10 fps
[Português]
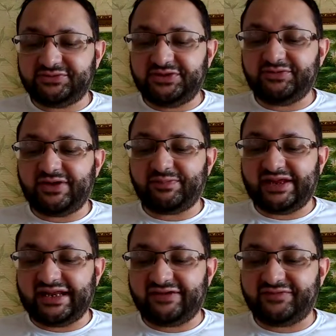folclore
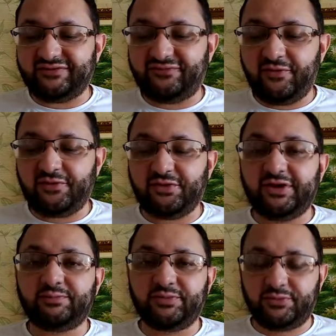por, por
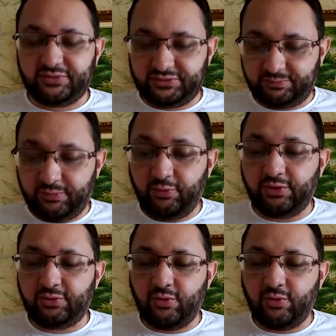cultura.